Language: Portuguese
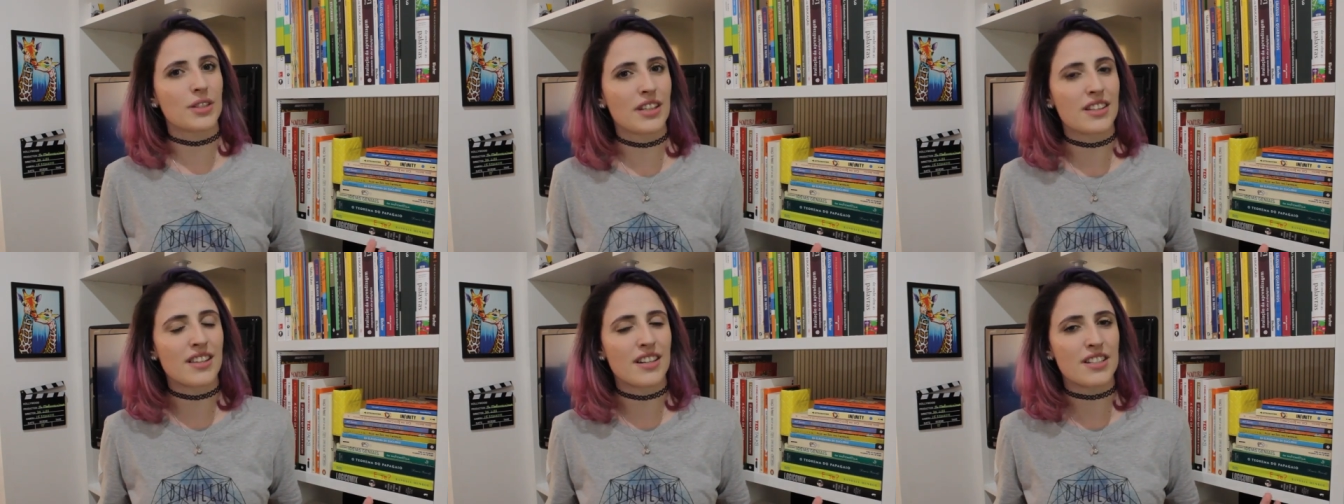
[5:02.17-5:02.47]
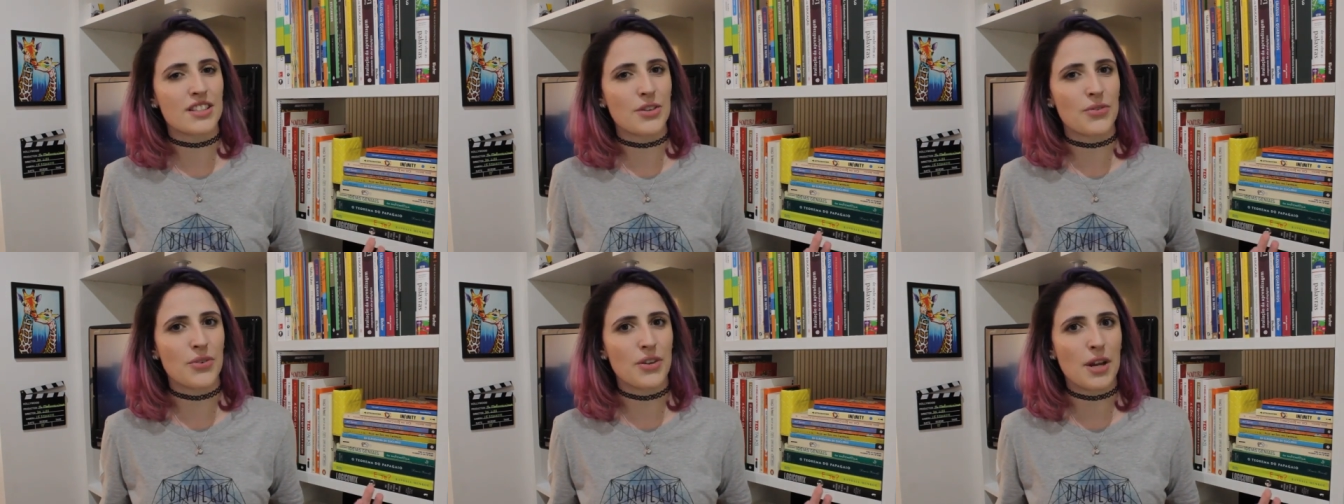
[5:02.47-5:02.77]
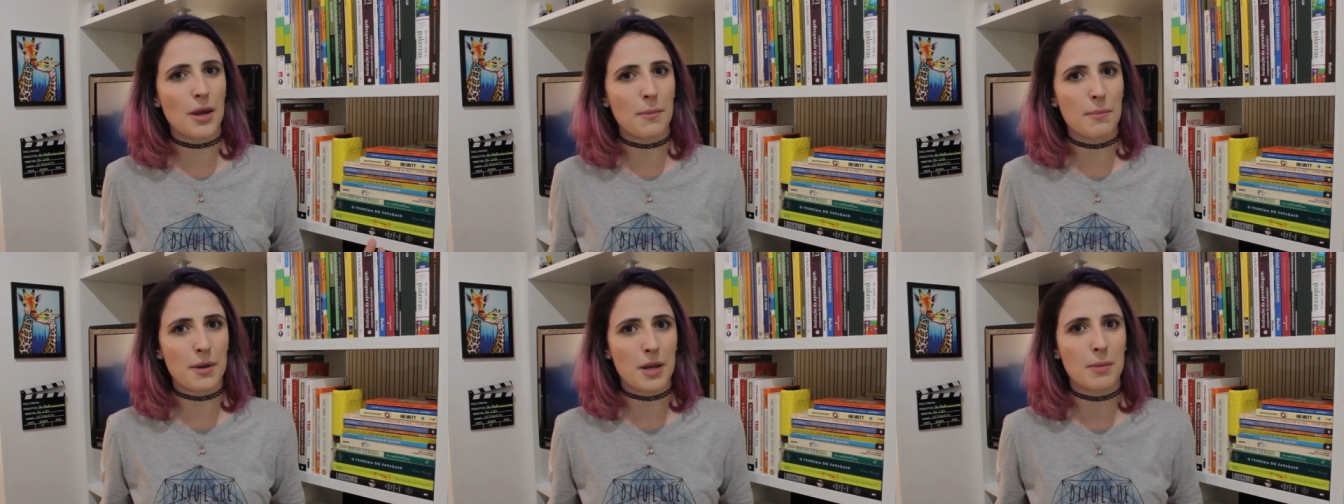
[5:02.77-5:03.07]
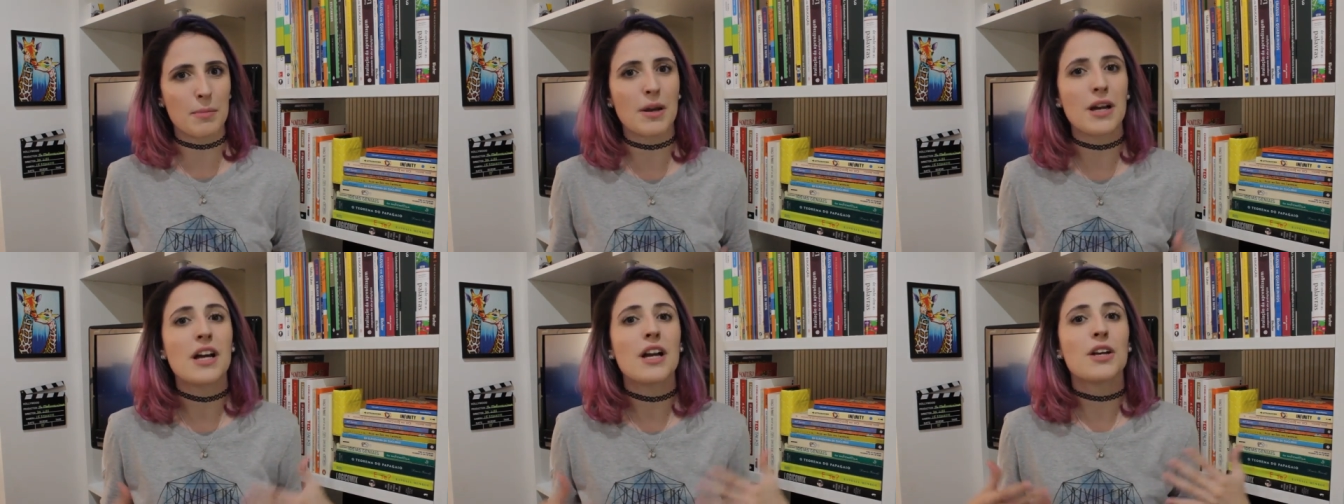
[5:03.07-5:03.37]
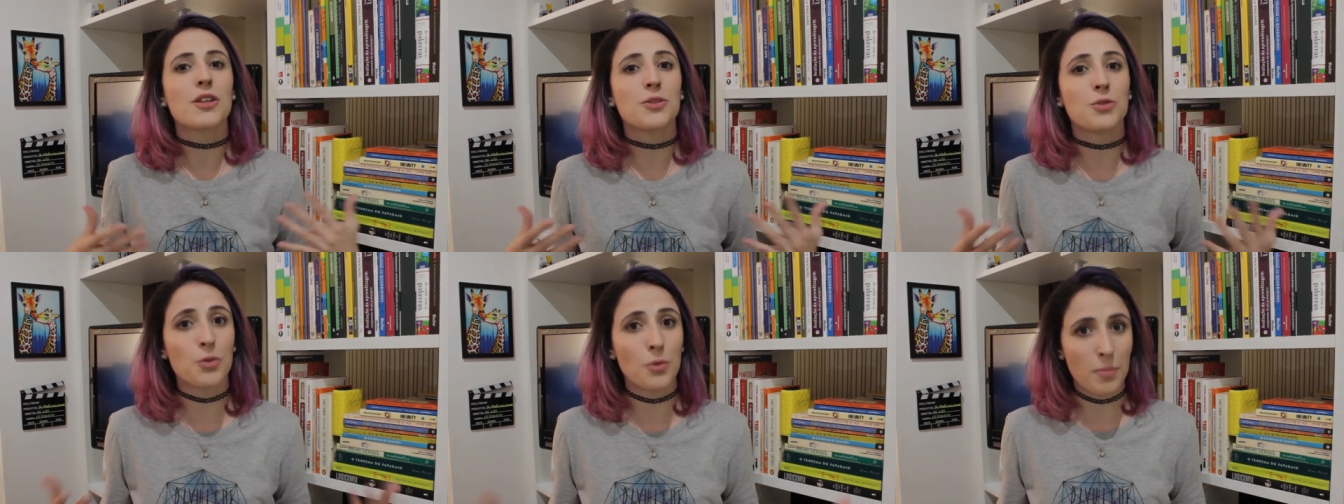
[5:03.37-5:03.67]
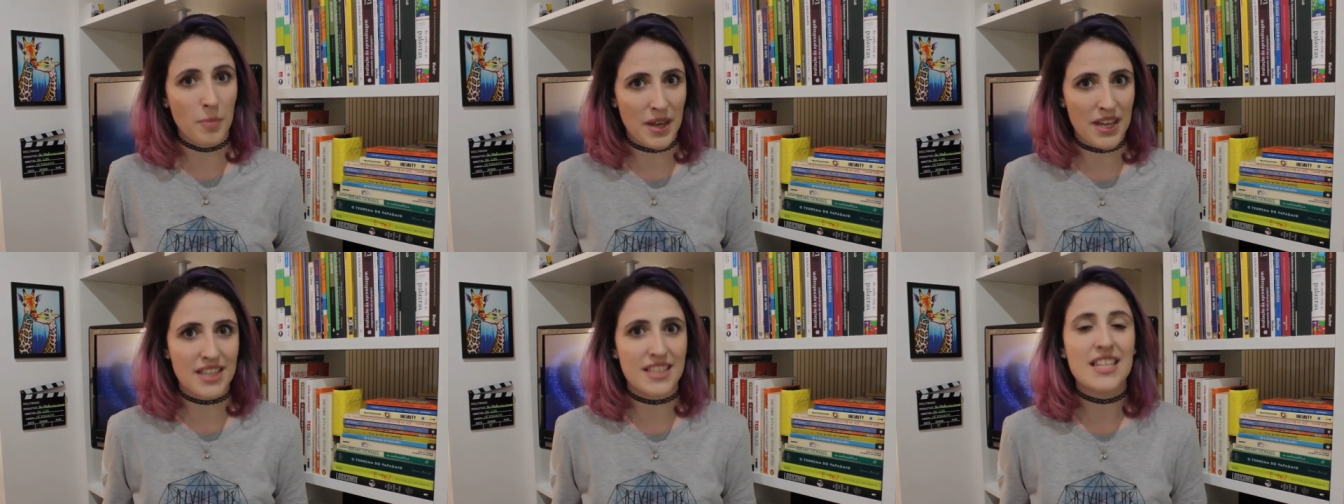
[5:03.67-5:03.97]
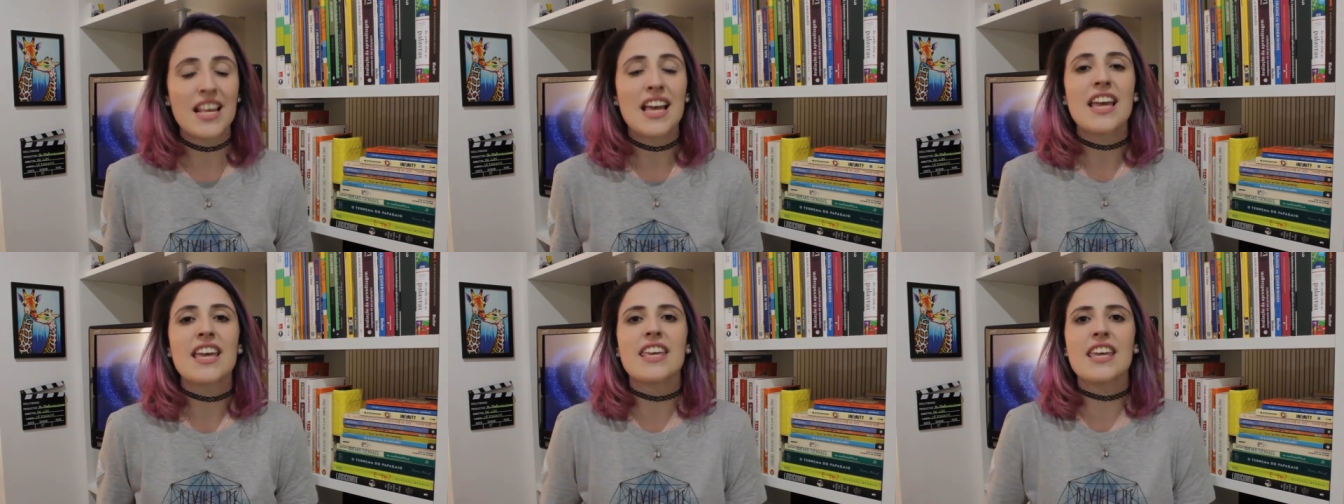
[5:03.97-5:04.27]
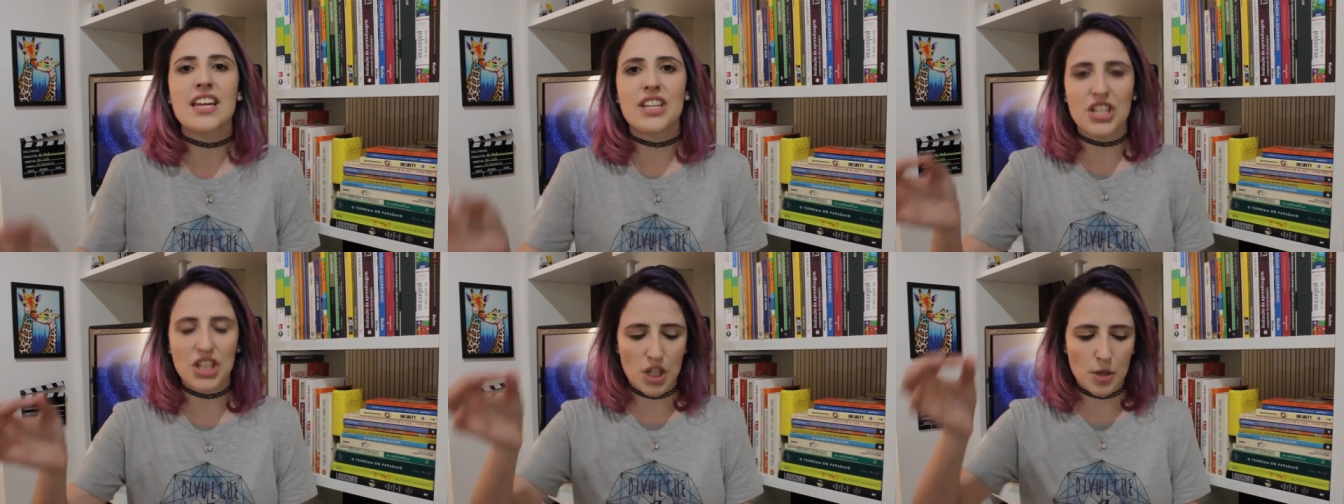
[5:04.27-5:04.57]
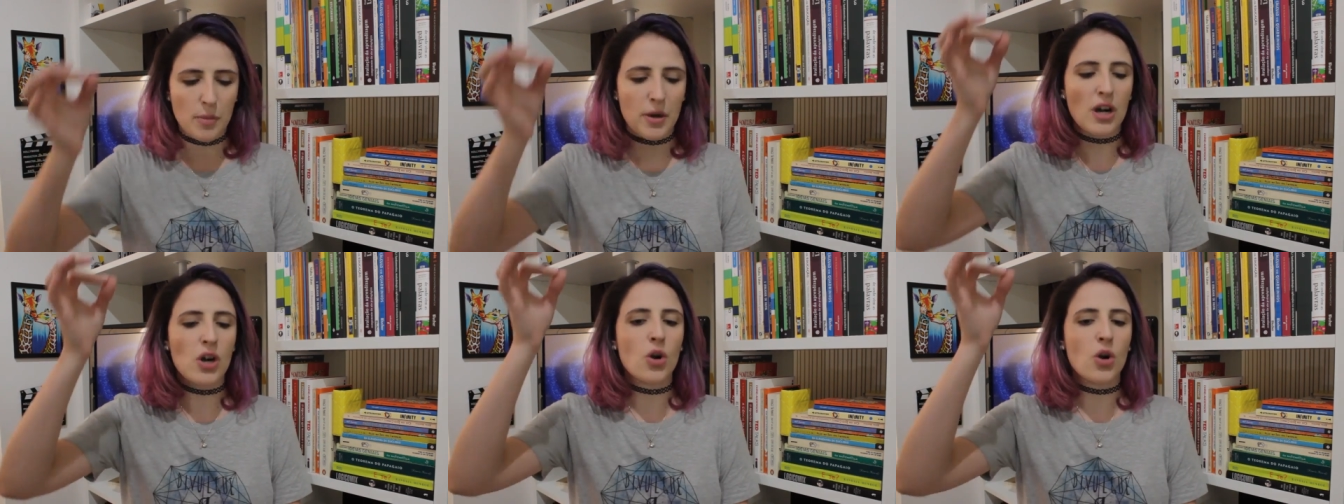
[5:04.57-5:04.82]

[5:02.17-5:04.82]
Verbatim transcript: toda terça-feira prima do mês. E a gente